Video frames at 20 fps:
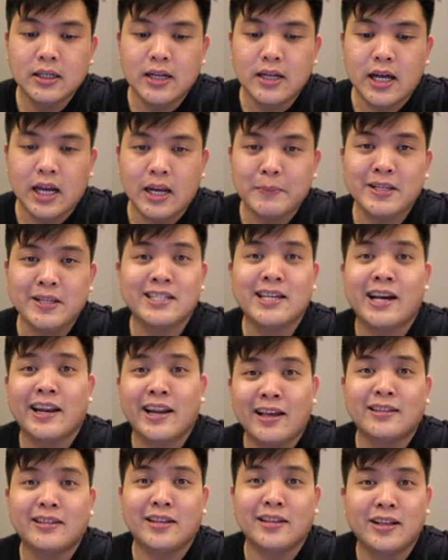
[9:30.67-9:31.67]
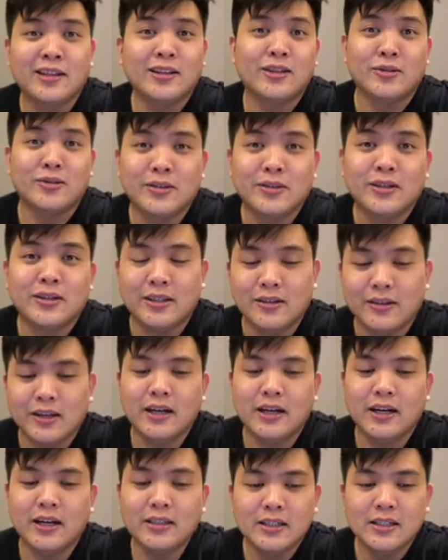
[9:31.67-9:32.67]
dari pencarian tertentu, gitu
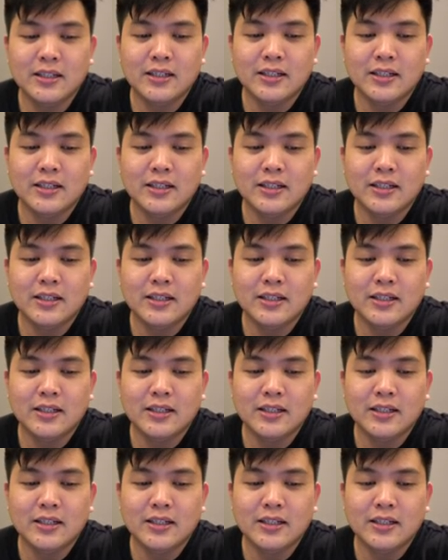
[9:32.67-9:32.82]
ya.